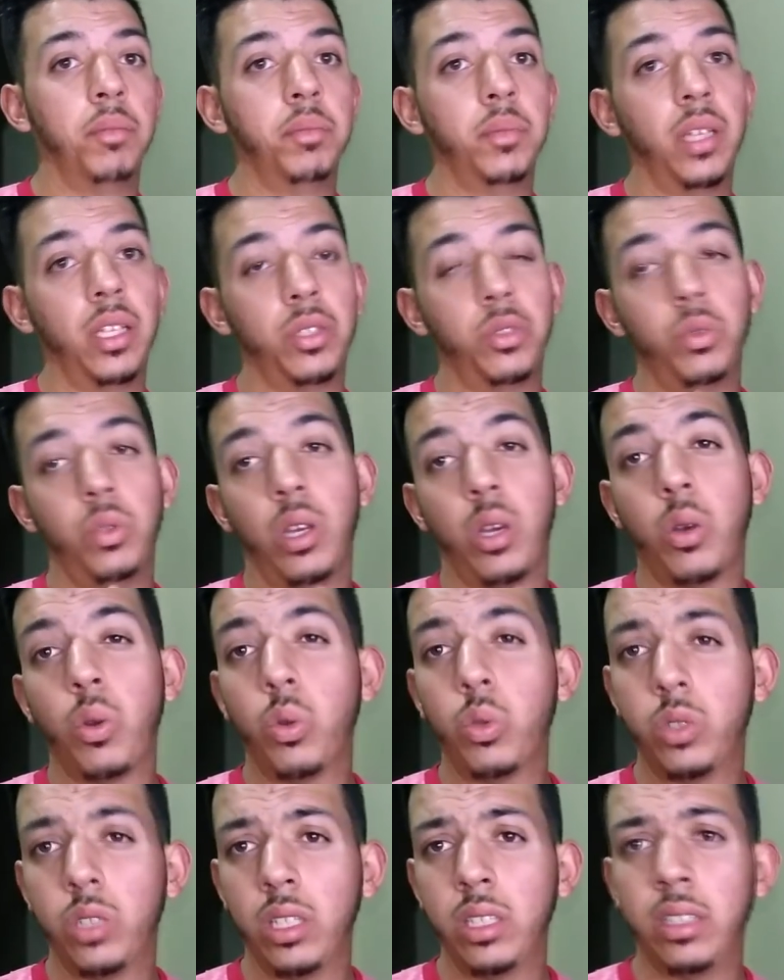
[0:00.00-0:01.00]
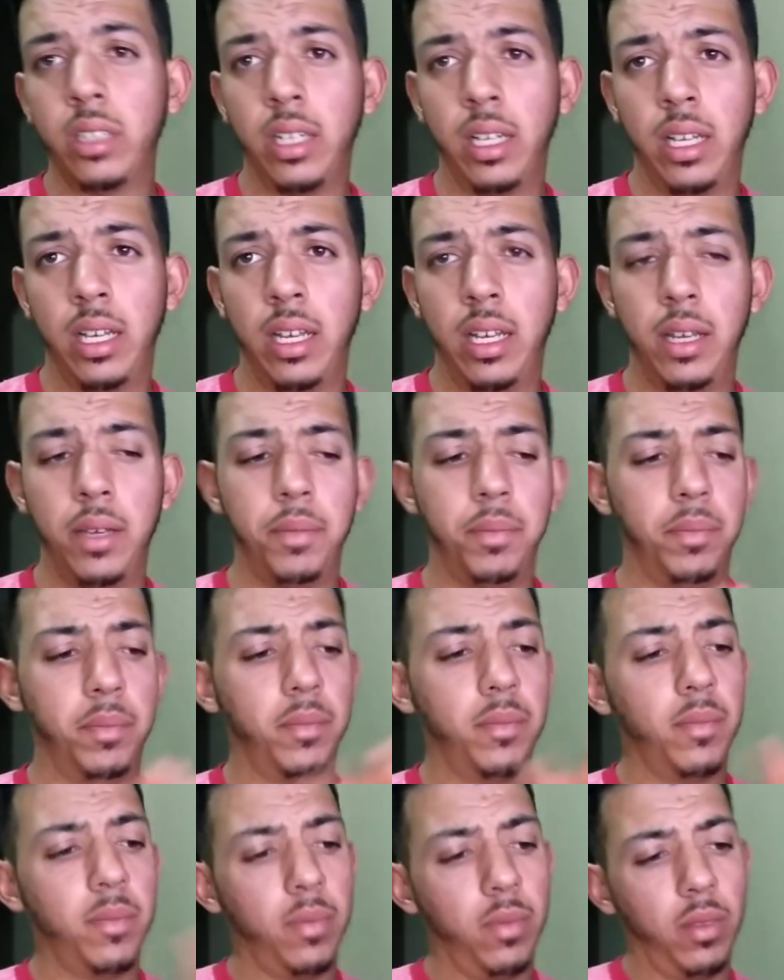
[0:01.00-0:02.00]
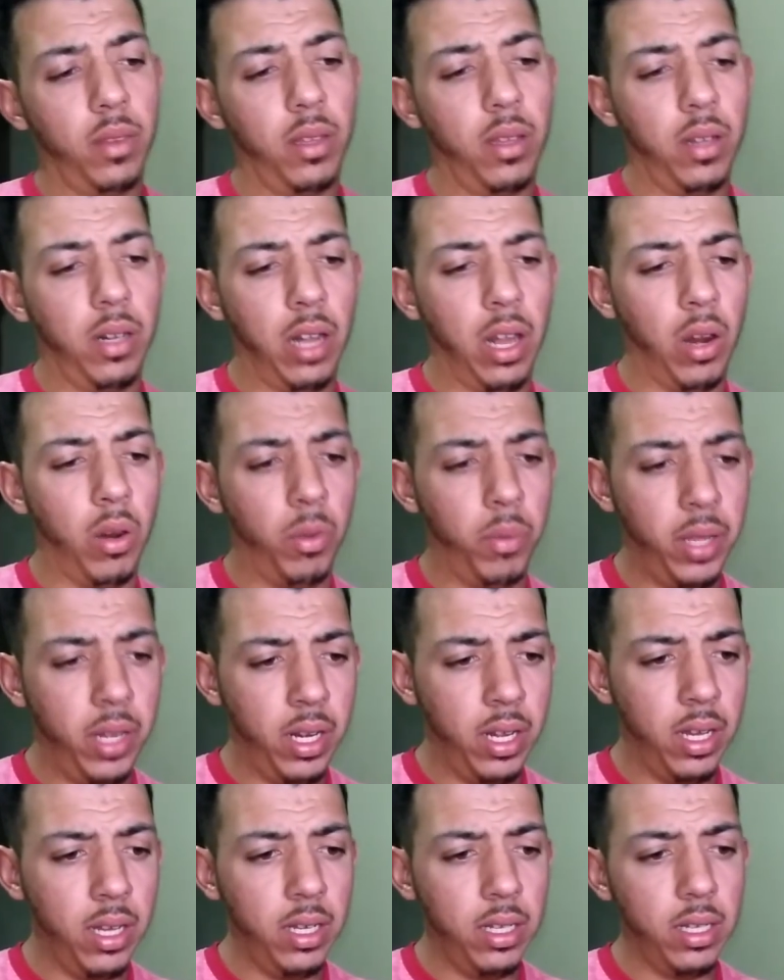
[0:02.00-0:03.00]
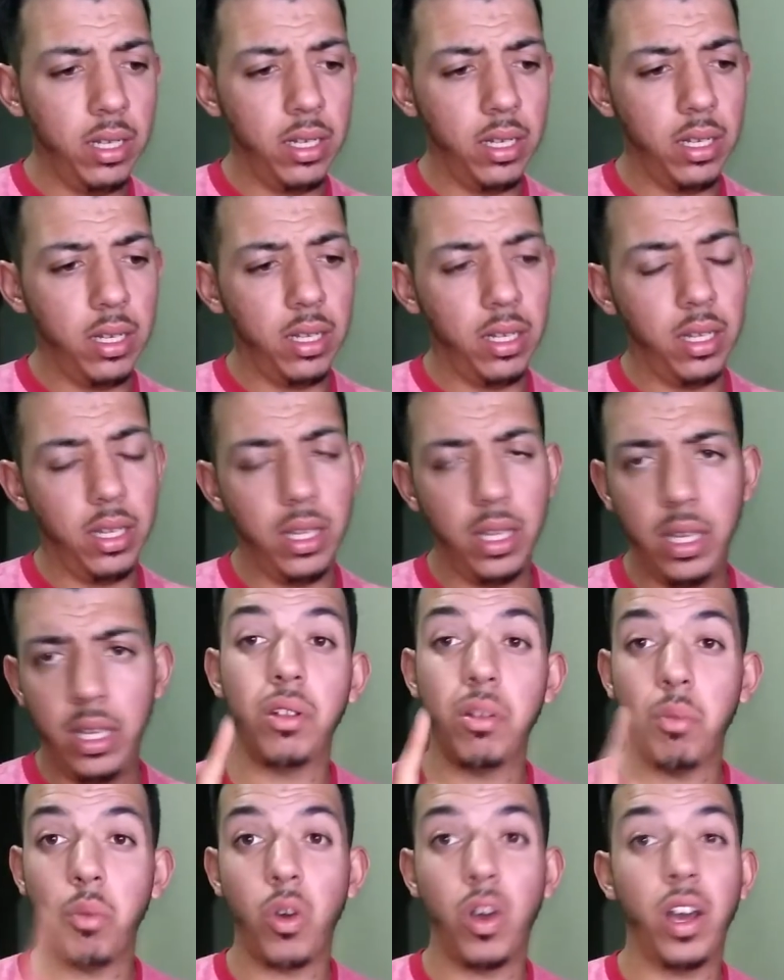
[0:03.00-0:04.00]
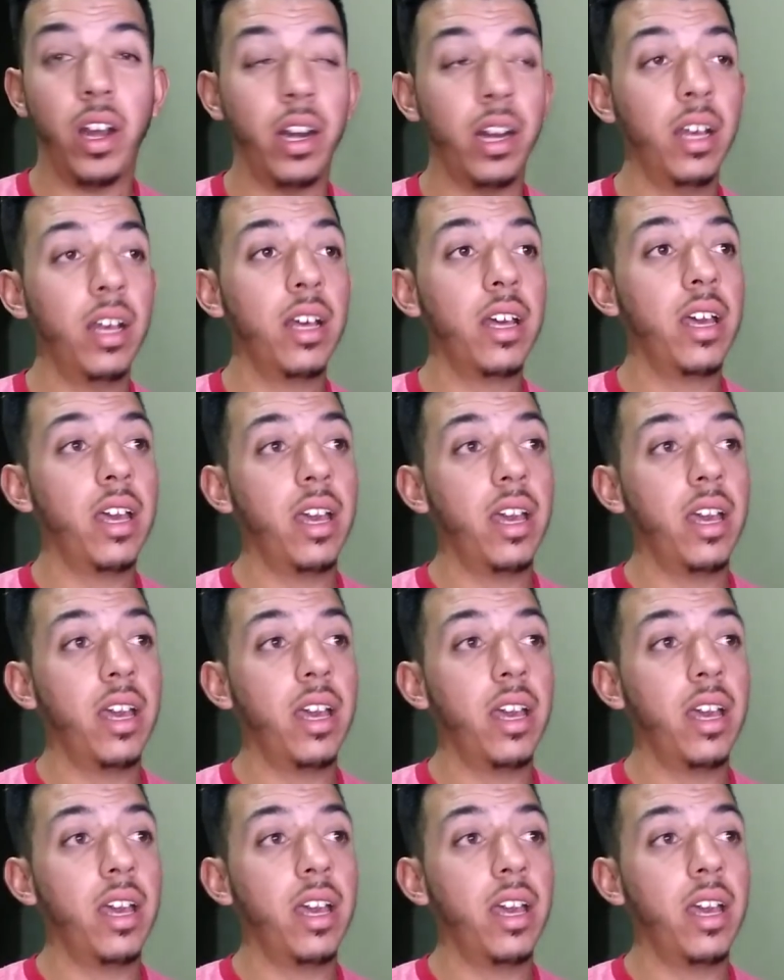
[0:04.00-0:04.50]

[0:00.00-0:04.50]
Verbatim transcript: es una cruz entre la lobina y la mojarra.